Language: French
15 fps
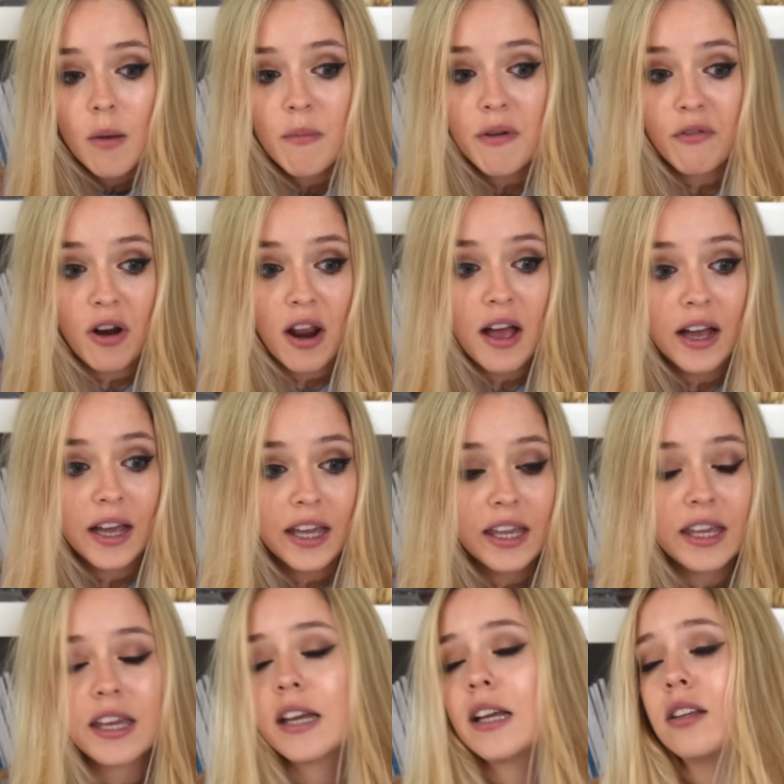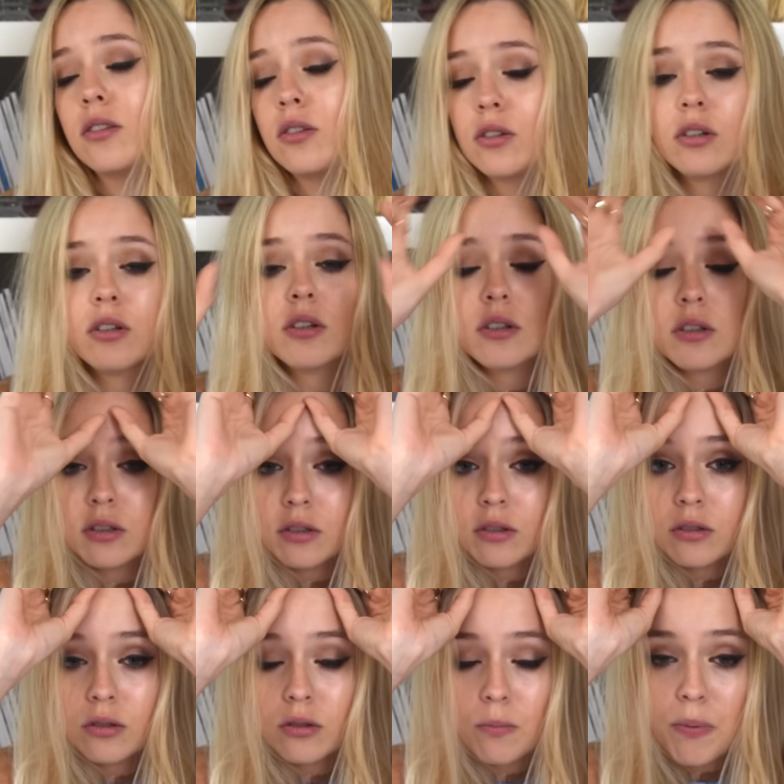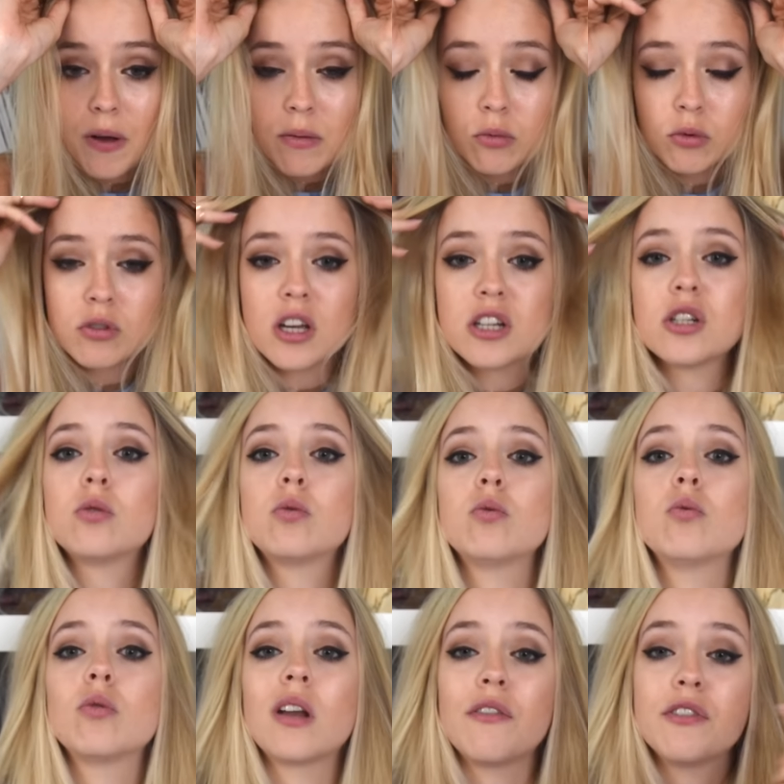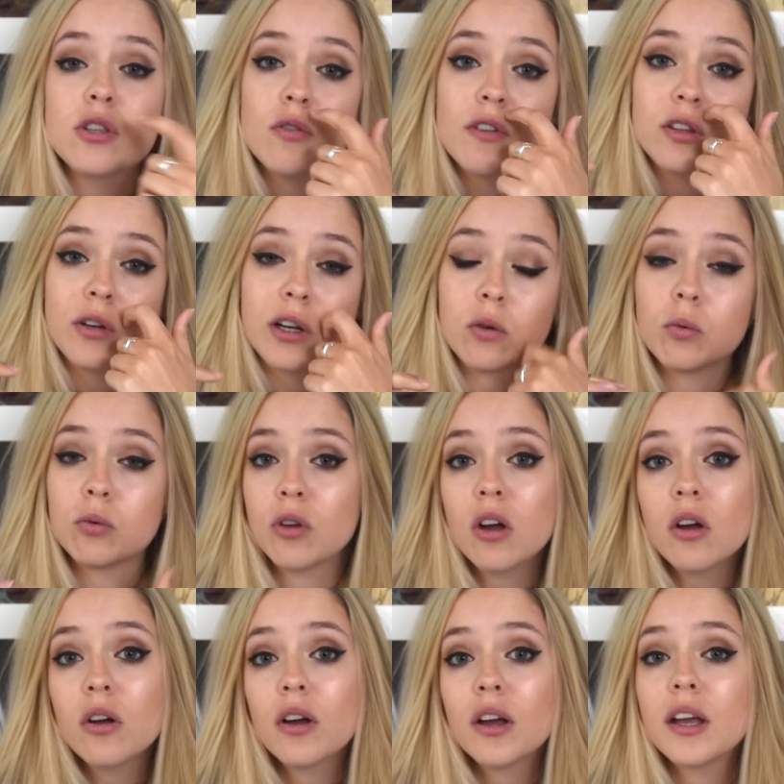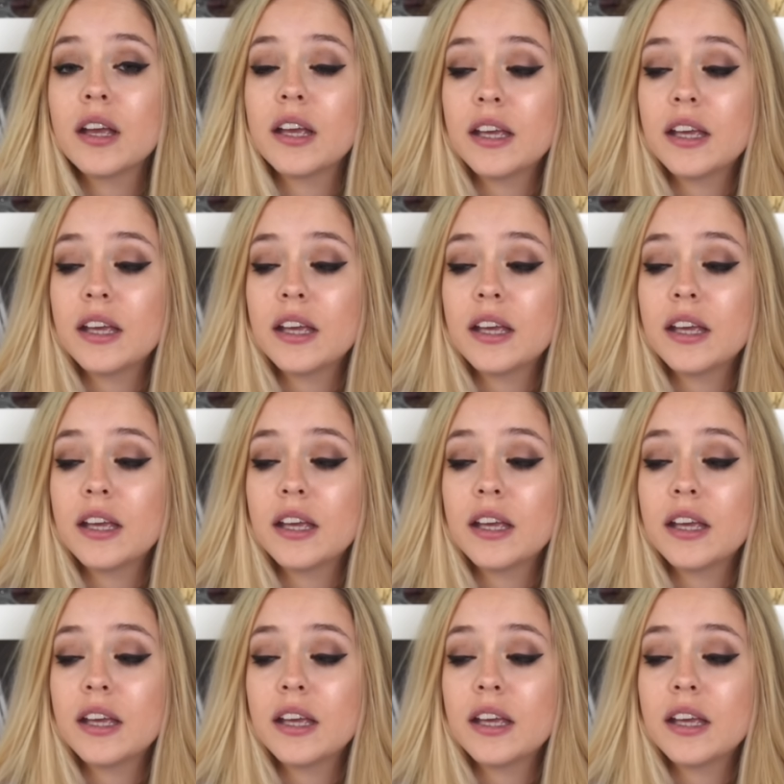Mais voilà, rien de... pas de montage et tout, donc la vidéo va durer longtemps.